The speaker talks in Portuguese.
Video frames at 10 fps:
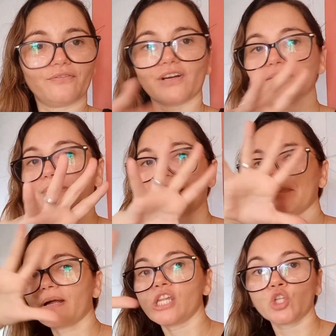faz uma
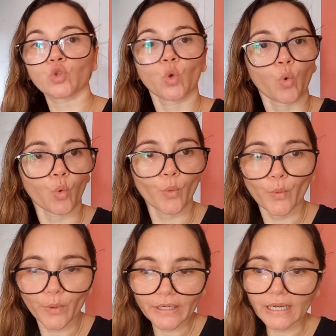capa
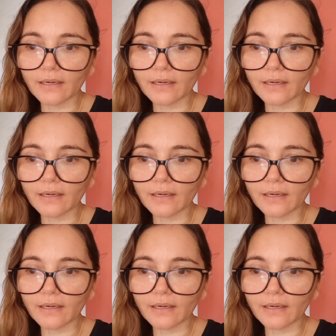lindona